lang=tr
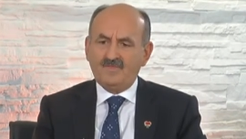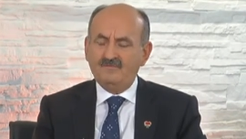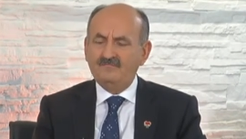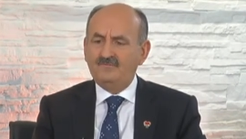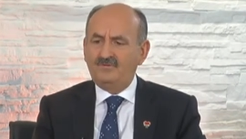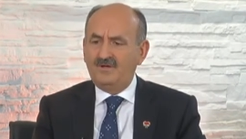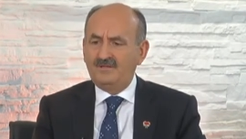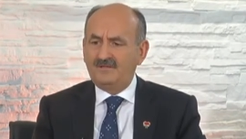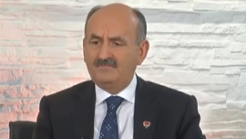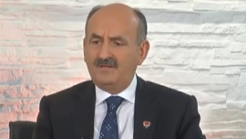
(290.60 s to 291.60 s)
Ve bu
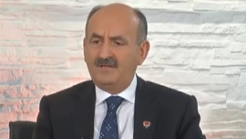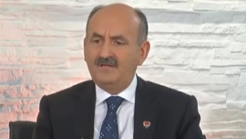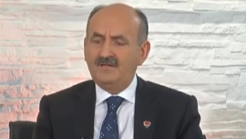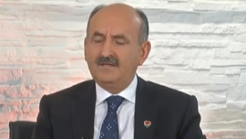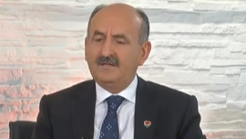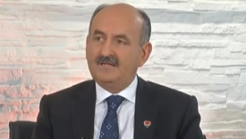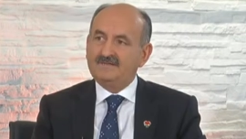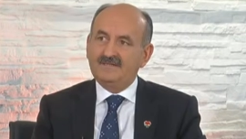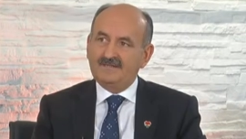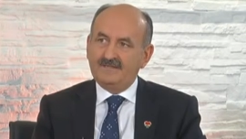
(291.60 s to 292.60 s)
anlamda
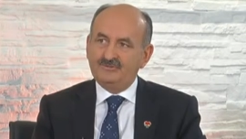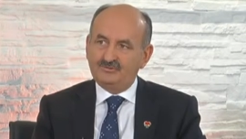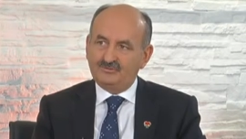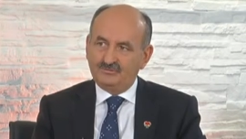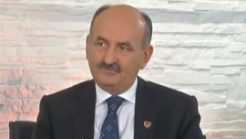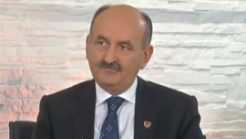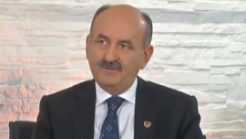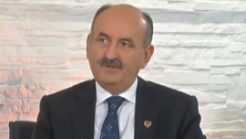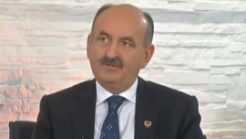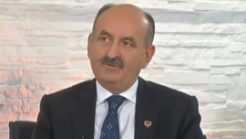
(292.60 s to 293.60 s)
kanser enstitüsü
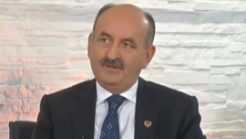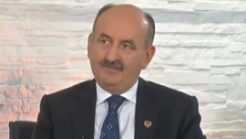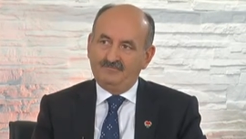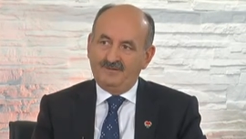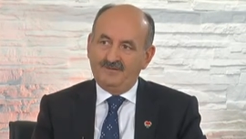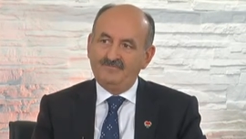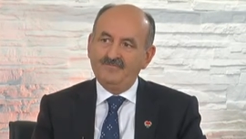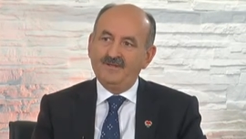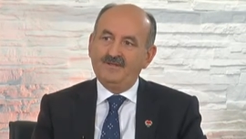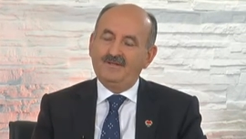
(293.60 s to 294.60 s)
önemli.
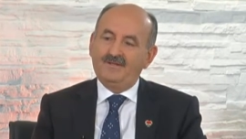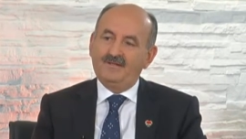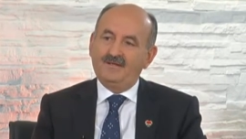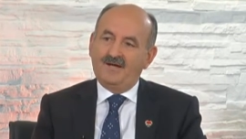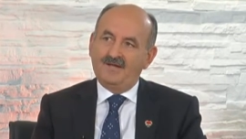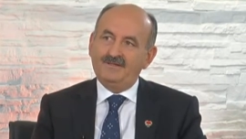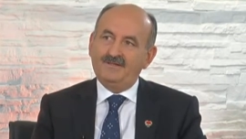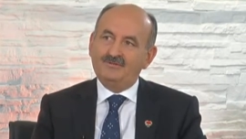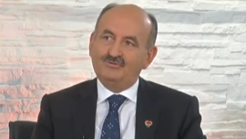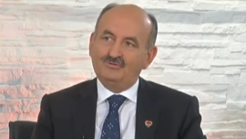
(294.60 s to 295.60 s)
Ee,
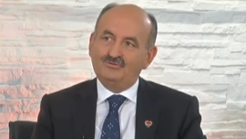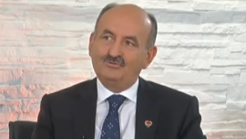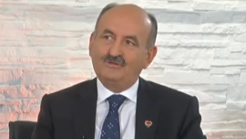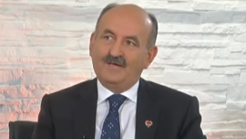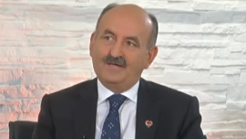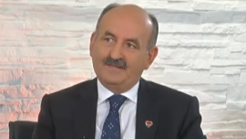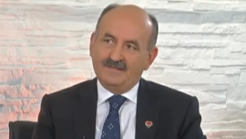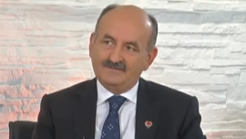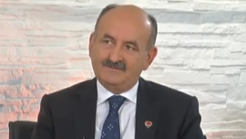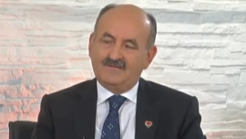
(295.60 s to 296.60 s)
anne, çocuk,
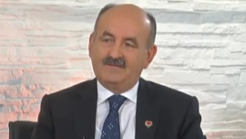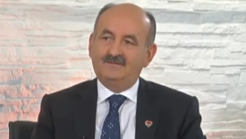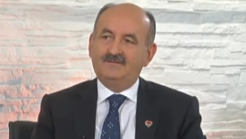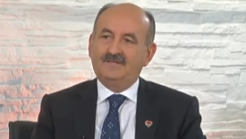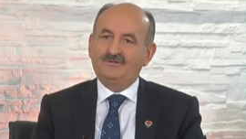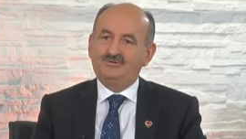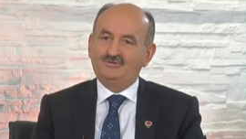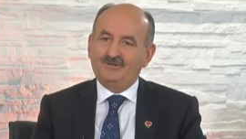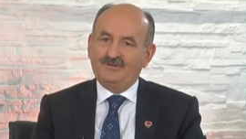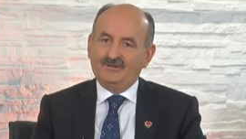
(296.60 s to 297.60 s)
ergen sağlığı
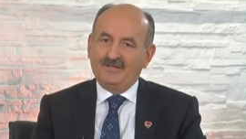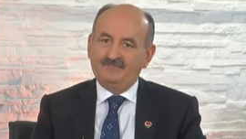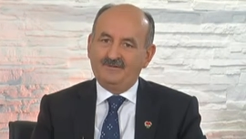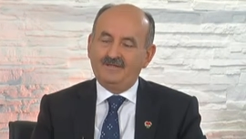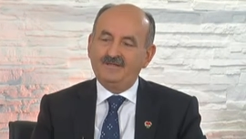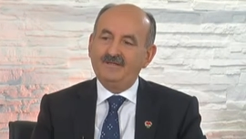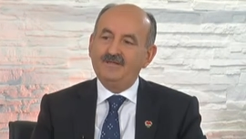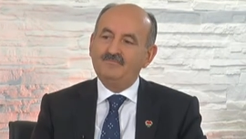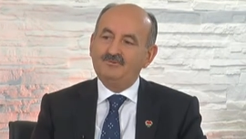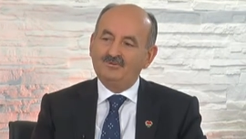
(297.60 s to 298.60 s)
en önemli.
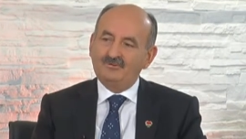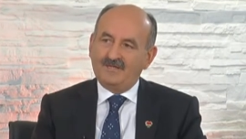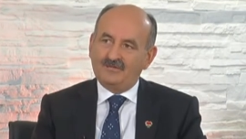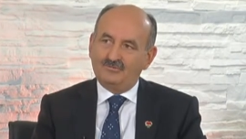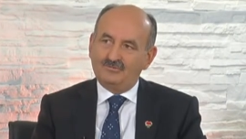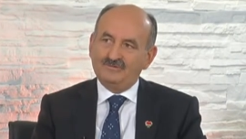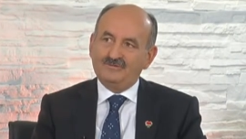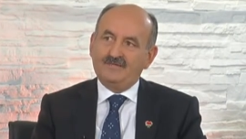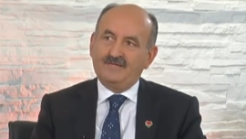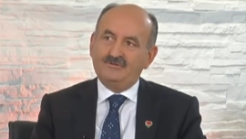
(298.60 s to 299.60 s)

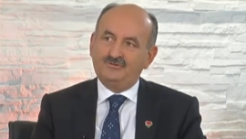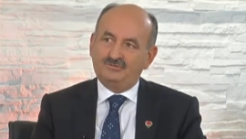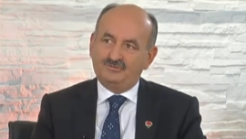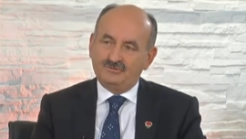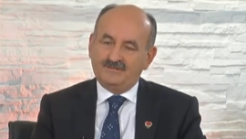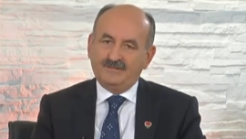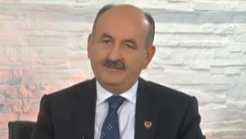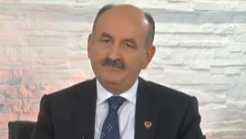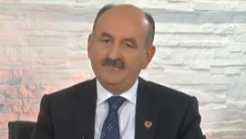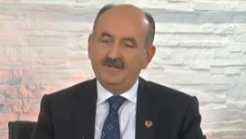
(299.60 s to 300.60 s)
Biyoteknoloji enstitüsü
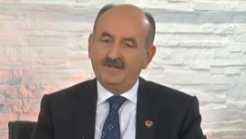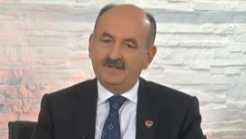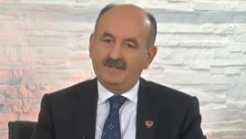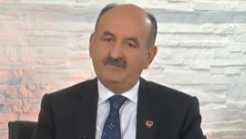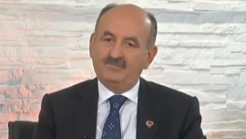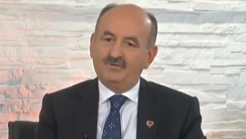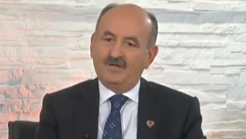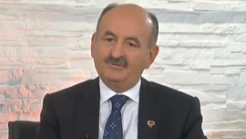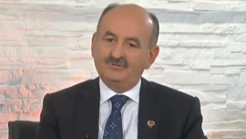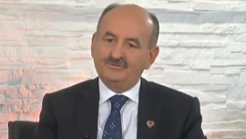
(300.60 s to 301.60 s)
ki e, bu
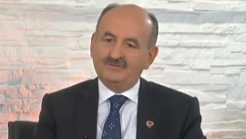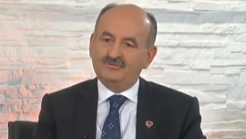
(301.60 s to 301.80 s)
az önce